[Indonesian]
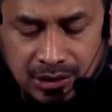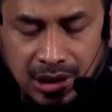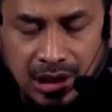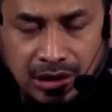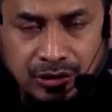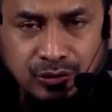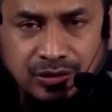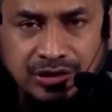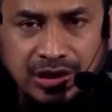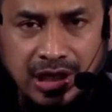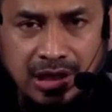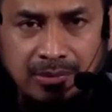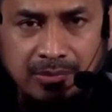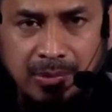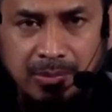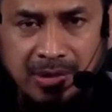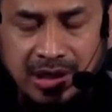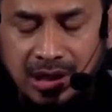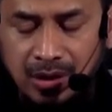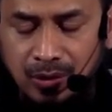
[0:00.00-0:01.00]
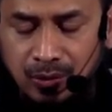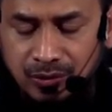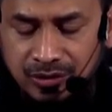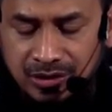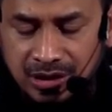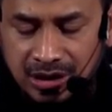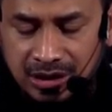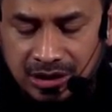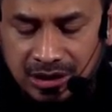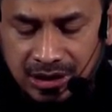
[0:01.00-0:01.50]
atau saya memegang
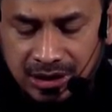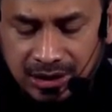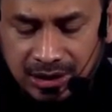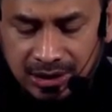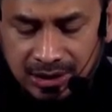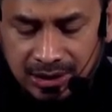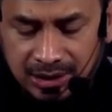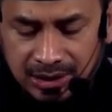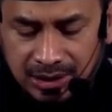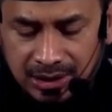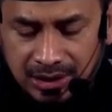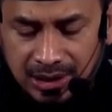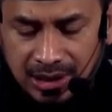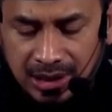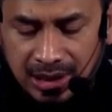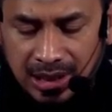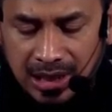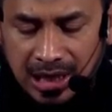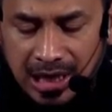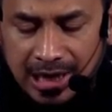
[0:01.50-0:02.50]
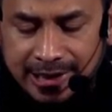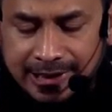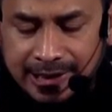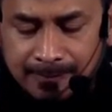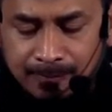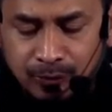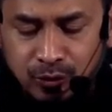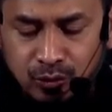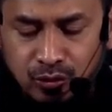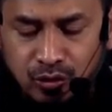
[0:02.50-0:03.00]
urusan ini
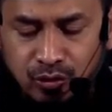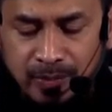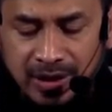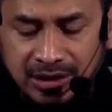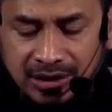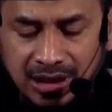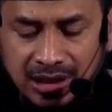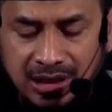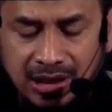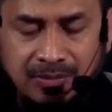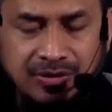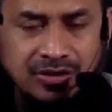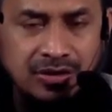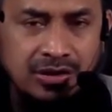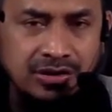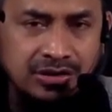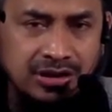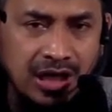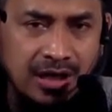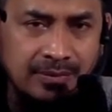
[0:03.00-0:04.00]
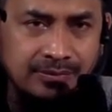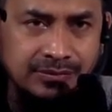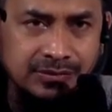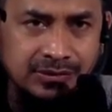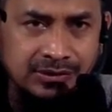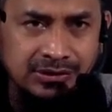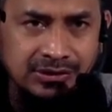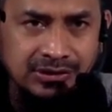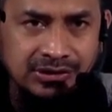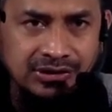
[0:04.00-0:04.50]
hadam tu kubatan Nabi SAW.
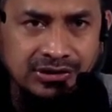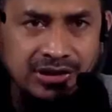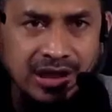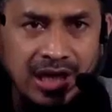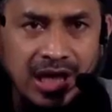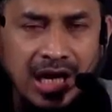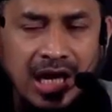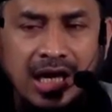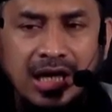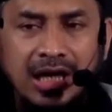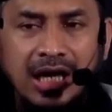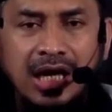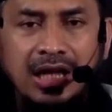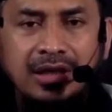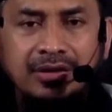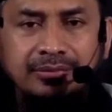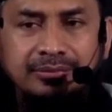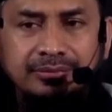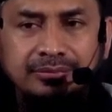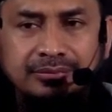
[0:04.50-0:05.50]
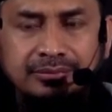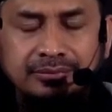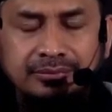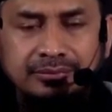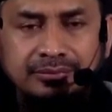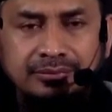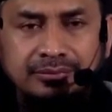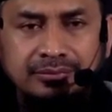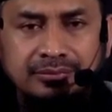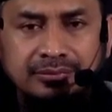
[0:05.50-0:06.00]
Saya akan
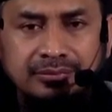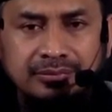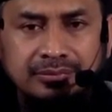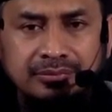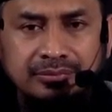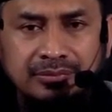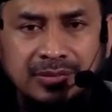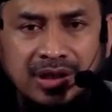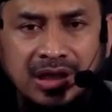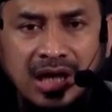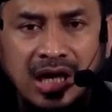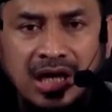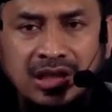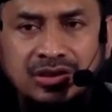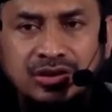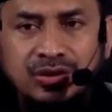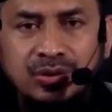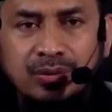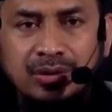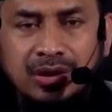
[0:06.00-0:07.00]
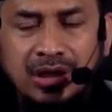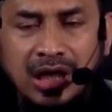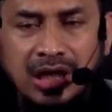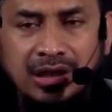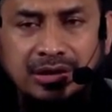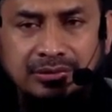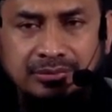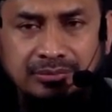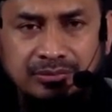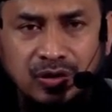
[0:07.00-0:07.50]

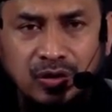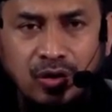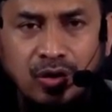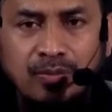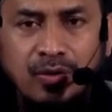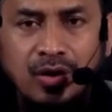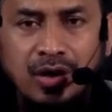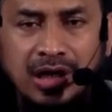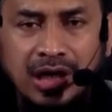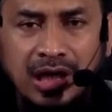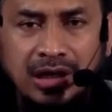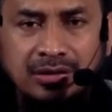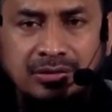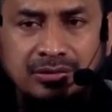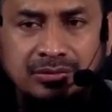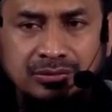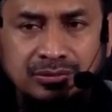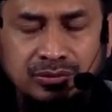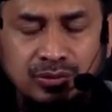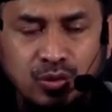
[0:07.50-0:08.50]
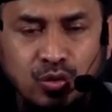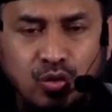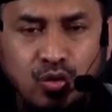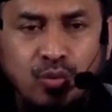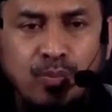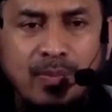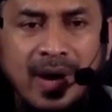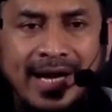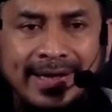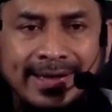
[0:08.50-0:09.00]
menghancurkan, merobohkan
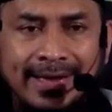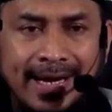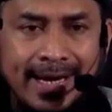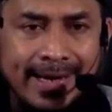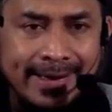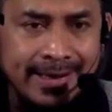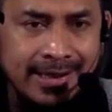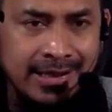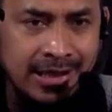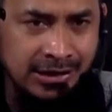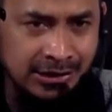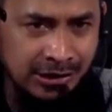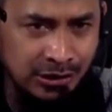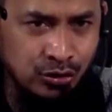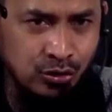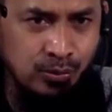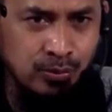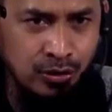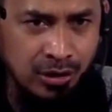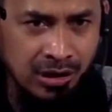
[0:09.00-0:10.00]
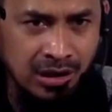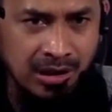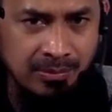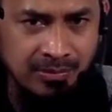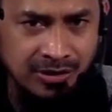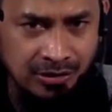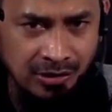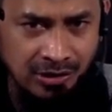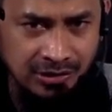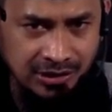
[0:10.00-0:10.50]
kubah yang ada di atas kuburan
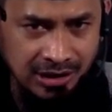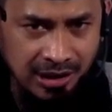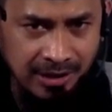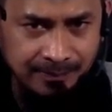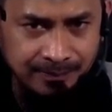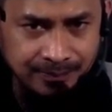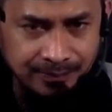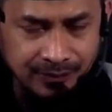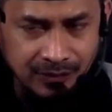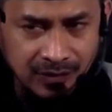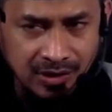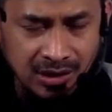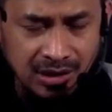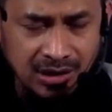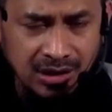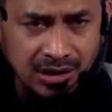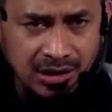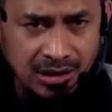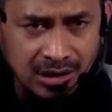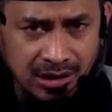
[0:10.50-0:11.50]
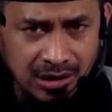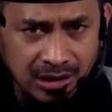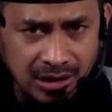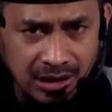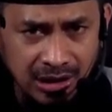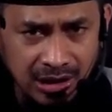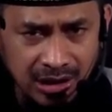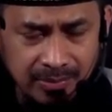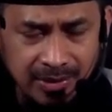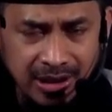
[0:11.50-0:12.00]
Nabi SAW.
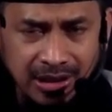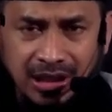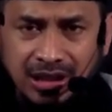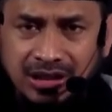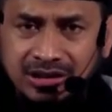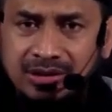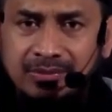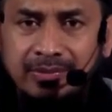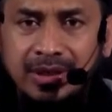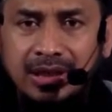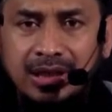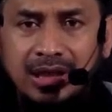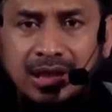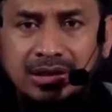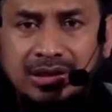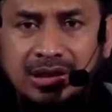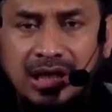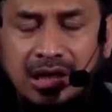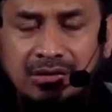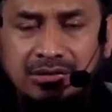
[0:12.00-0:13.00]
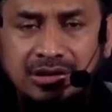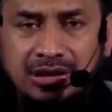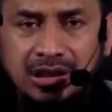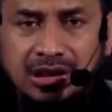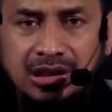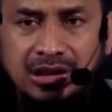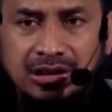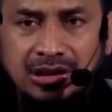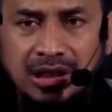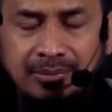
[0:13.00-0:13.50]
Ini banyak disebarkan di dalam
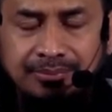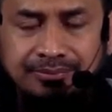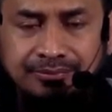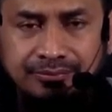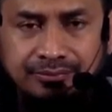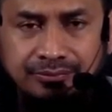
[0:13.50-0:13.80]
kitab-kitab